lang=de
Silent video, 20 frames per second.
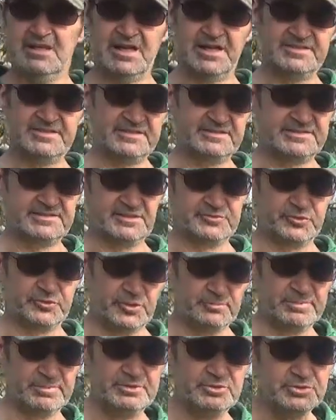hatte ich
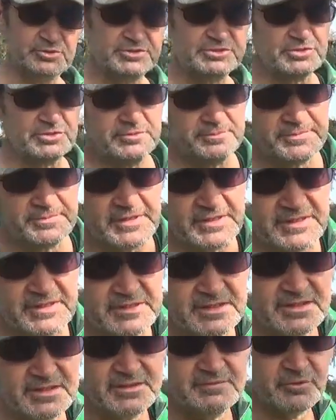davor benutzt, um
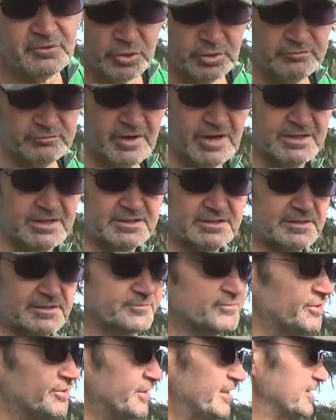den Mondwagen
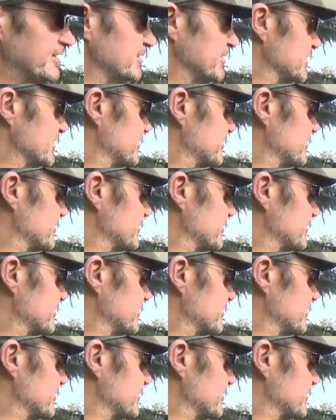abzudecken.